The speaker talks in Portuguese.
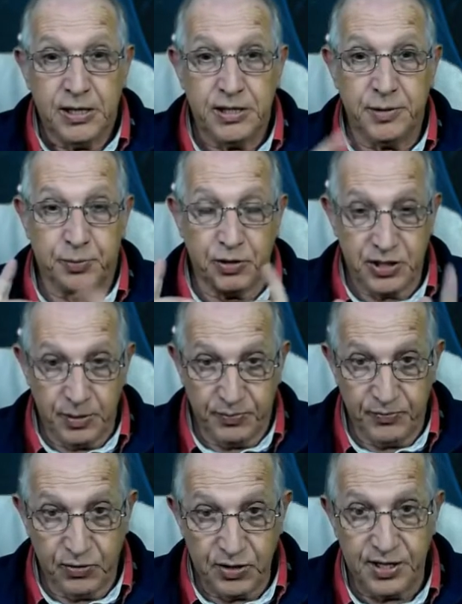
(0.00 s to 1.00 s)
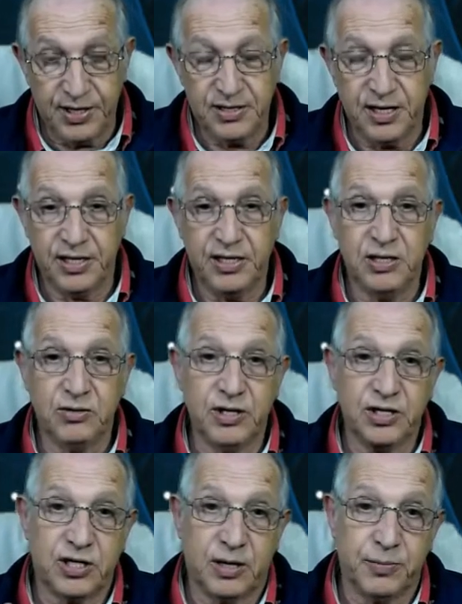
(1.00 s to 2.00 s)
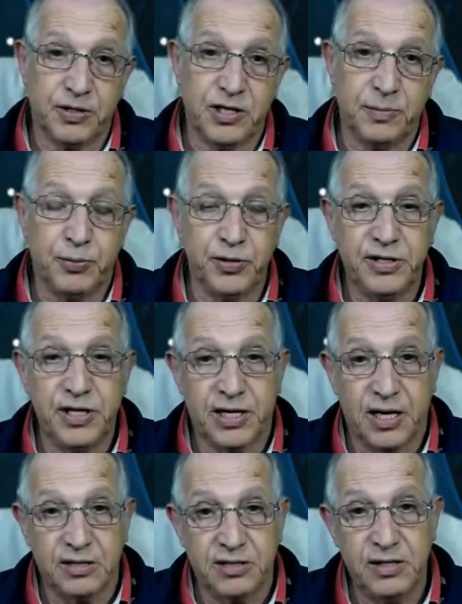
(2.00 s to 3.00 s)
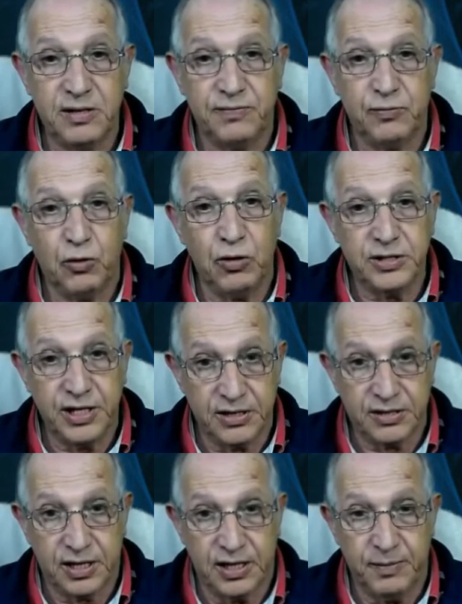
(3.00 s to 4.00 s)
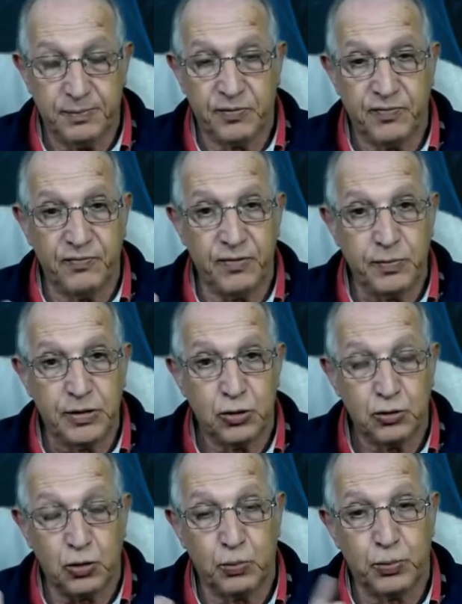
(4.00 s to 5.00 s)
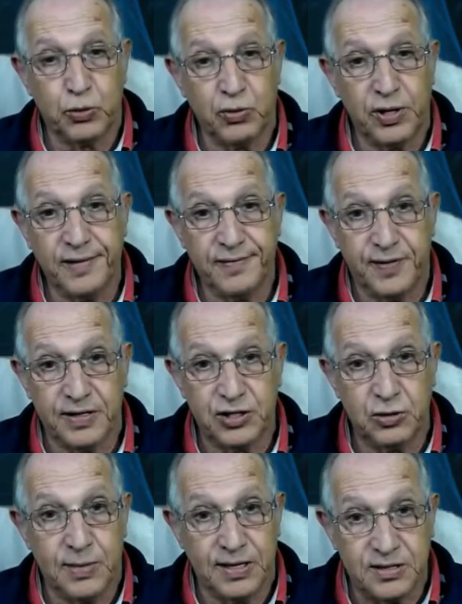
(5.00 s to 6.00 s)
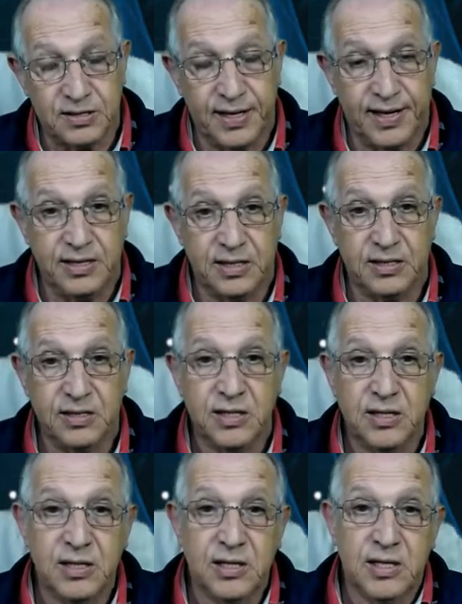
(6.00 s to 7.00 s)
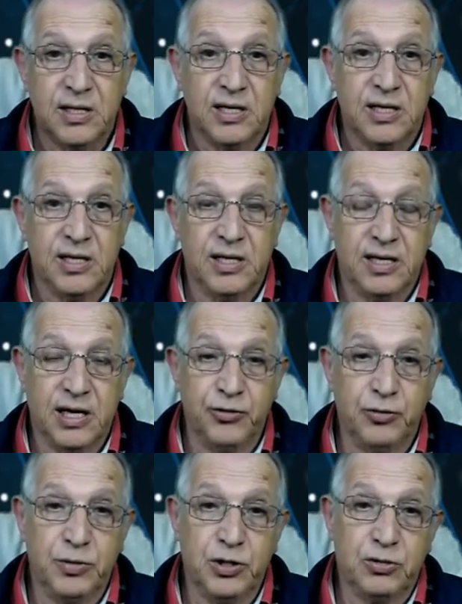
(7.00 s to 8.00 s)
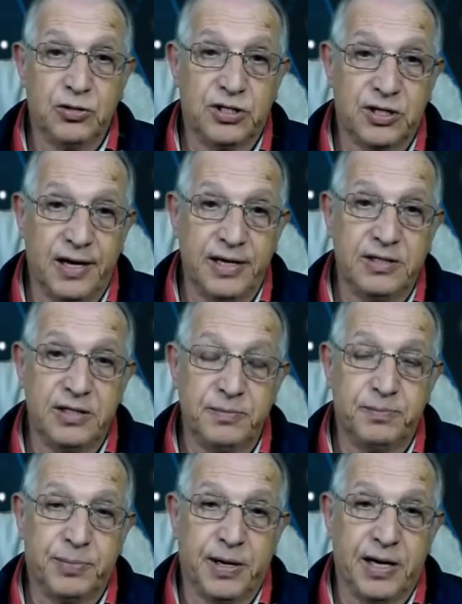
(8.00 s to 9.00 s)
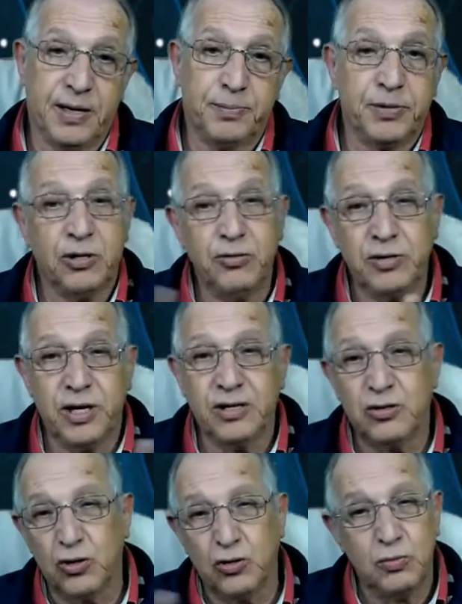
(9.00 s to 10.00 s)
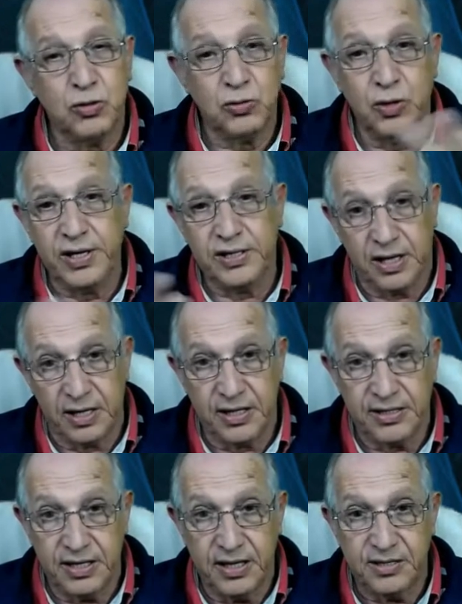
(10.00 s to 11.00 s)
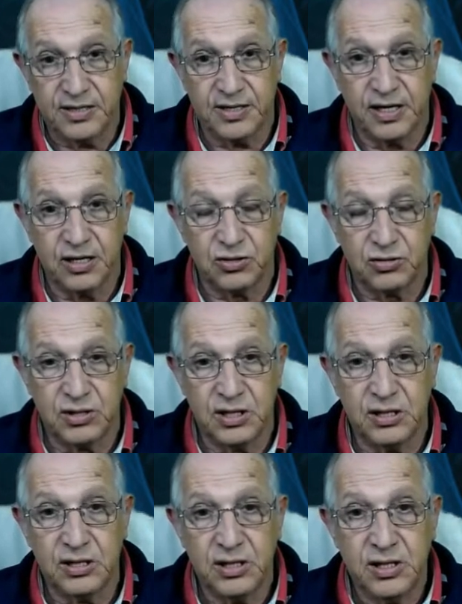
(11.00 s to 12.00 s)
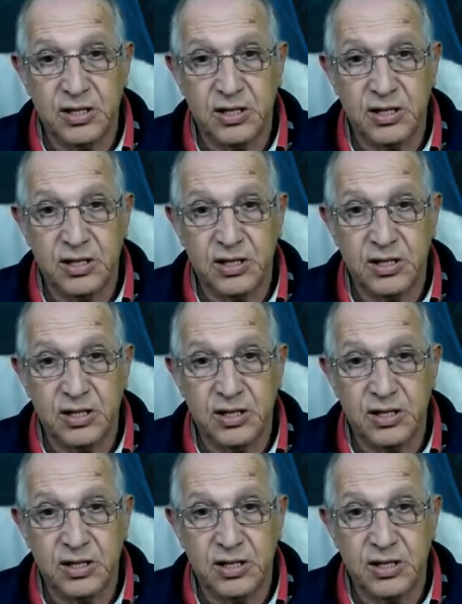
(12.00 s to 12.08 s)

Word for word: de, por exemplo, vocês aí, eu deixar, por exemplo, um indicativo onde entrar, provavelmente eu estou procurando fazer uma senha é, lá no meu site, pra, porque eu não quero que todo mundo entre lá tenha acesso, né?